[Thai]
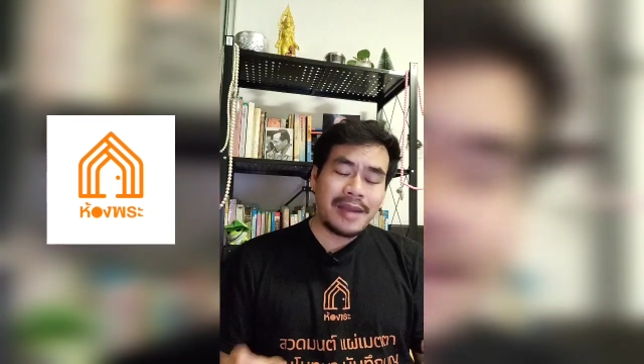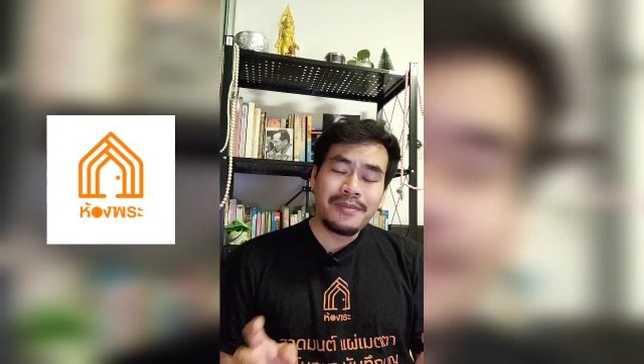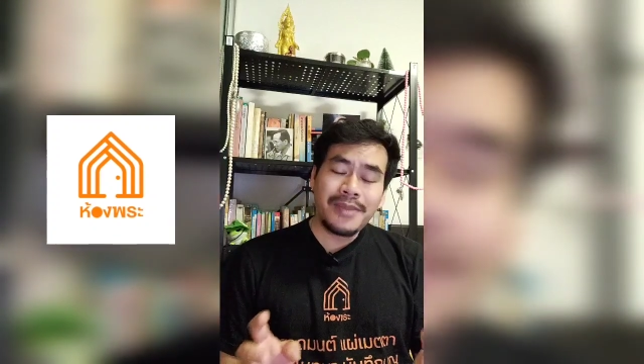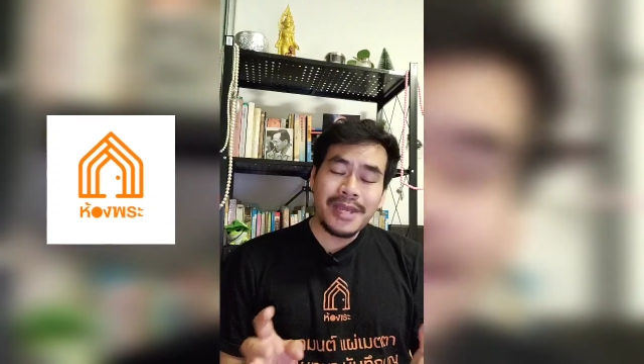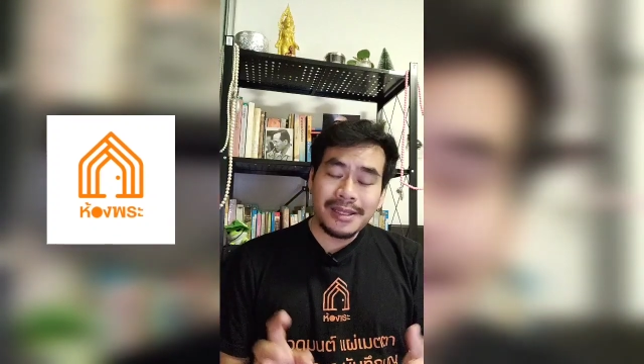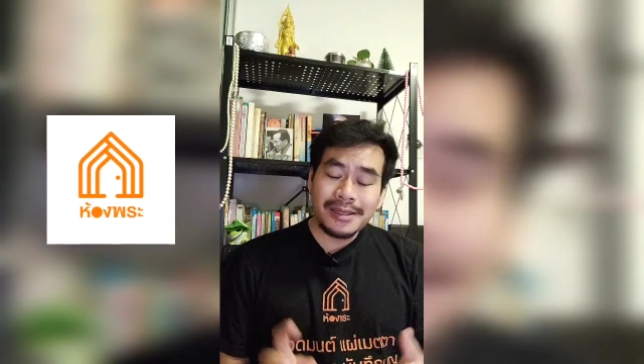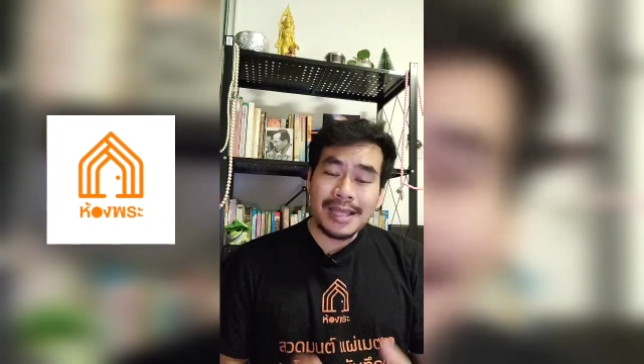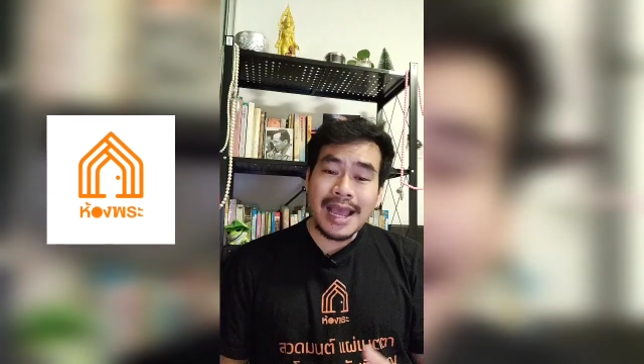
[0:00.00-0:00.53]
กา
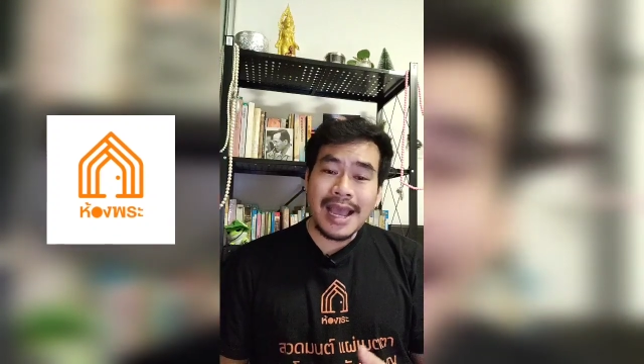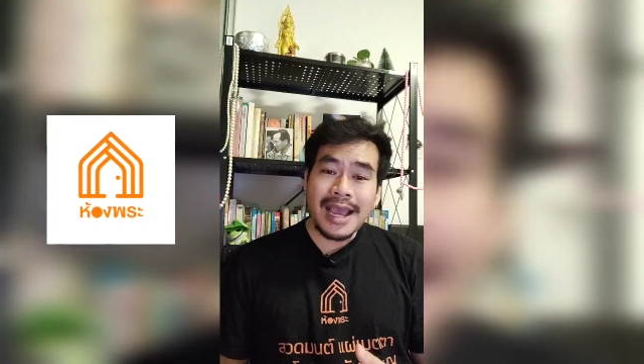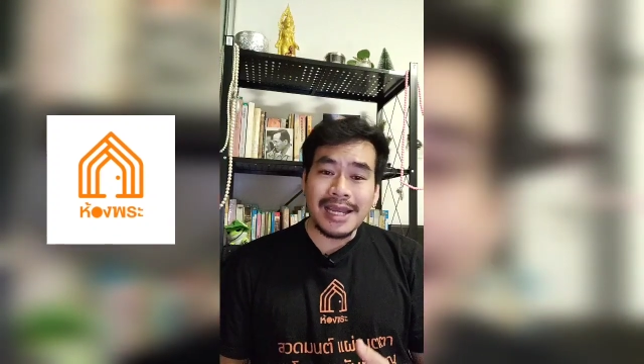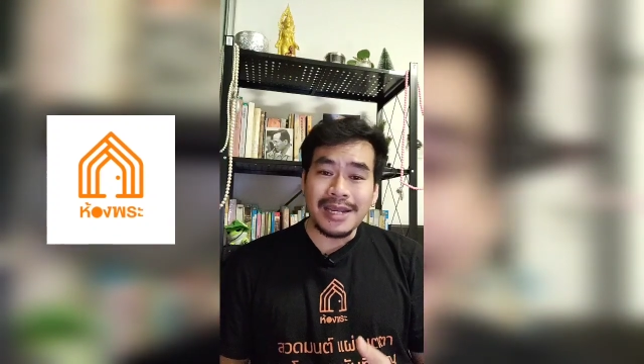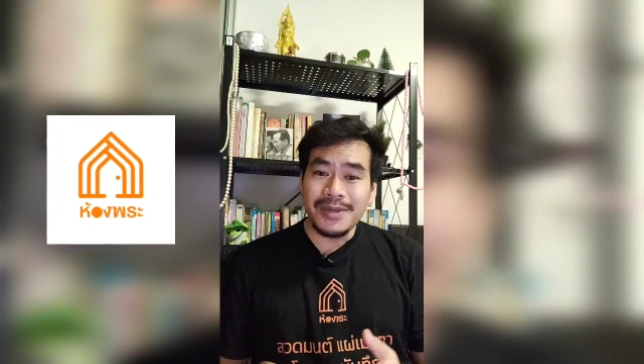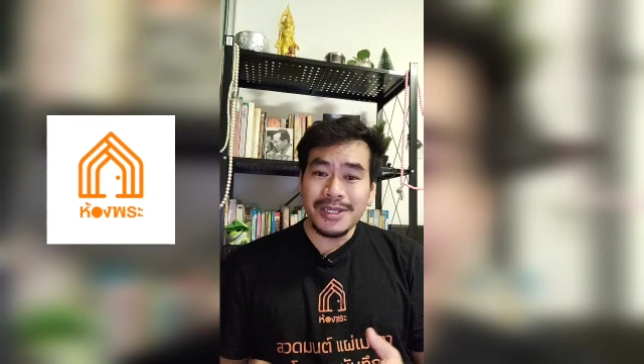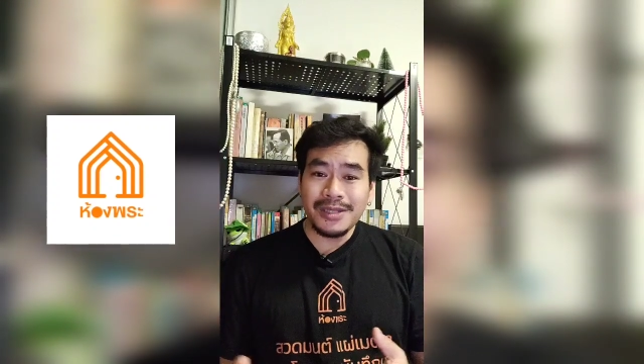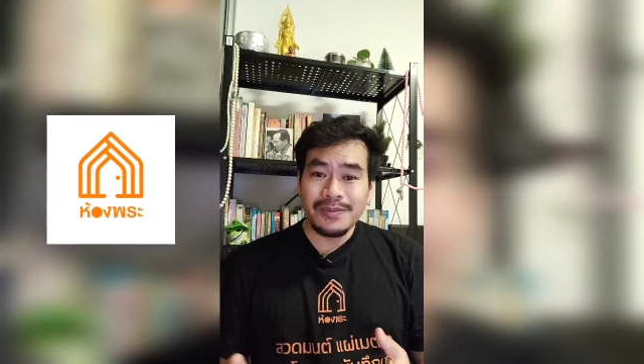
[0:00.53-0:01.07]
รเมต
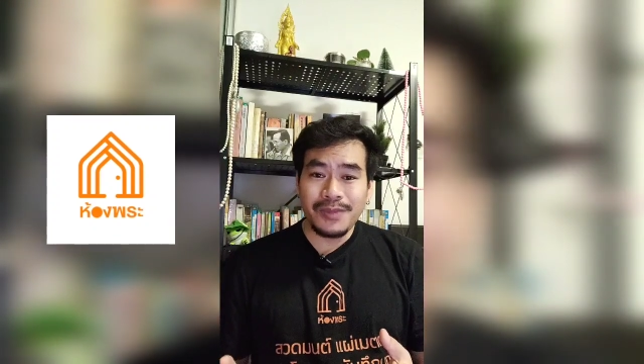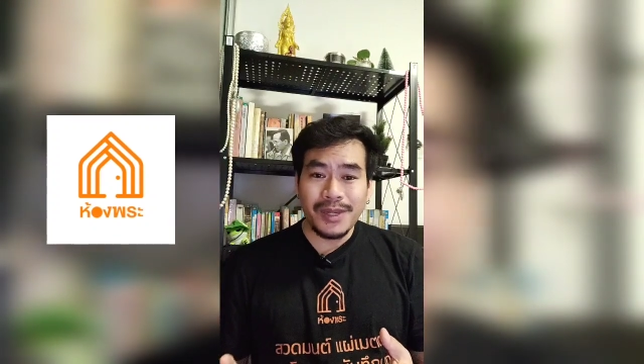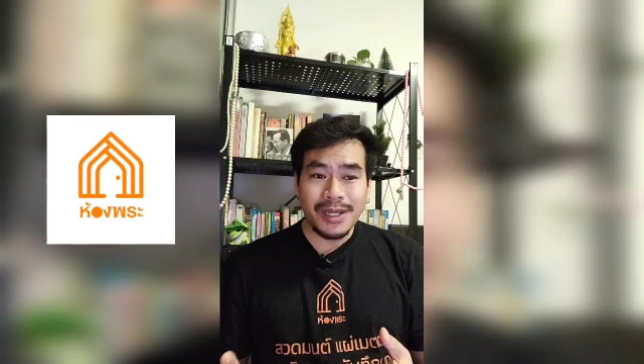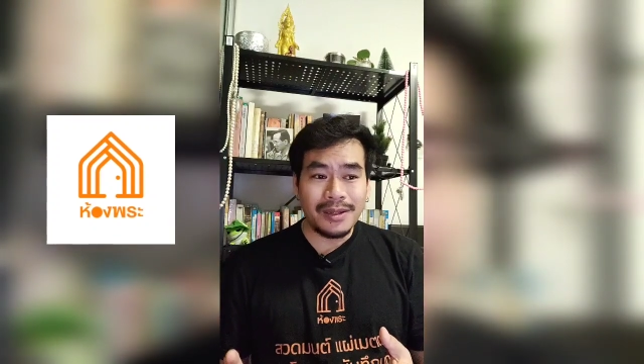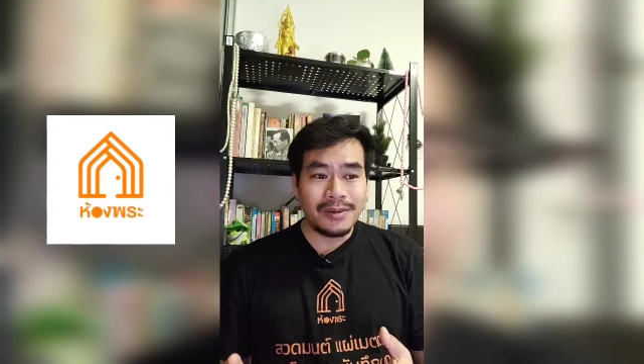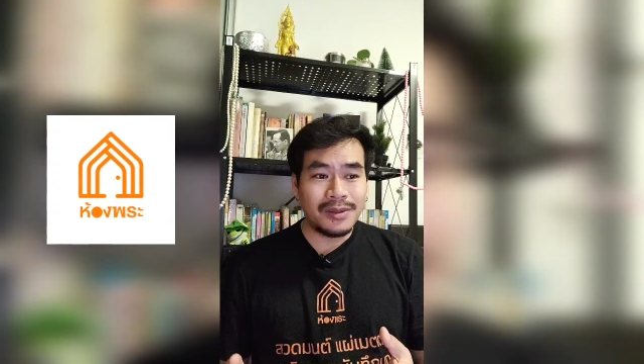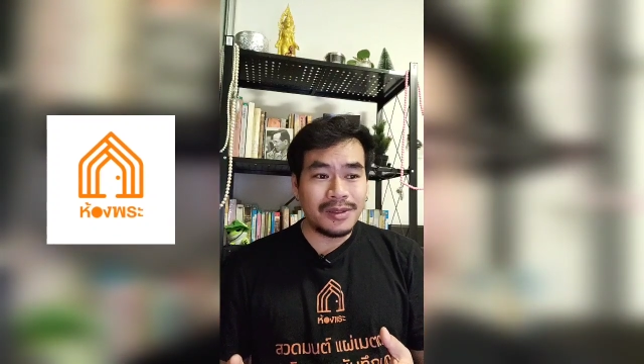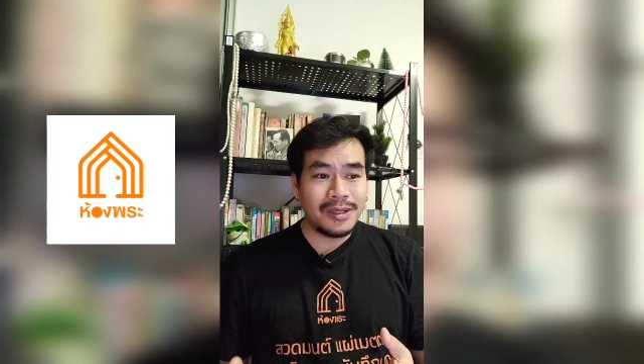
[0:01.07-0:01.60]
ตานะไม่
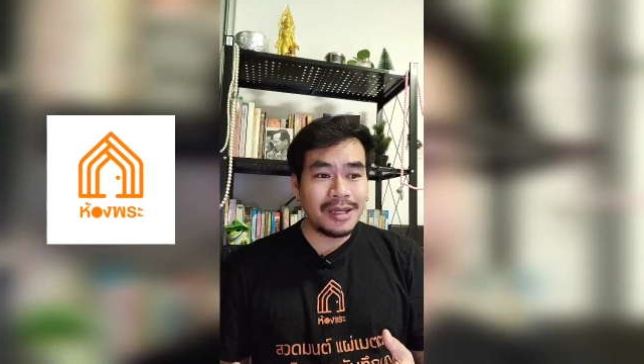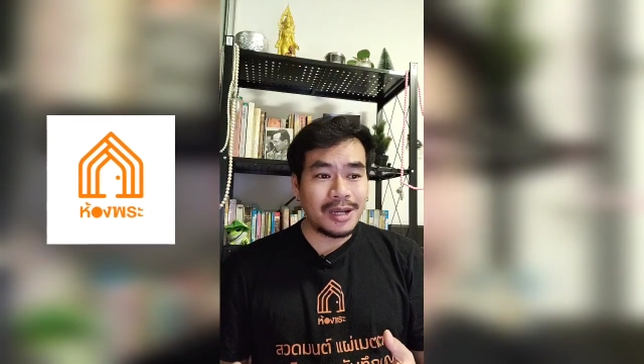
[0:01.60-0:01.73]
จำเป็น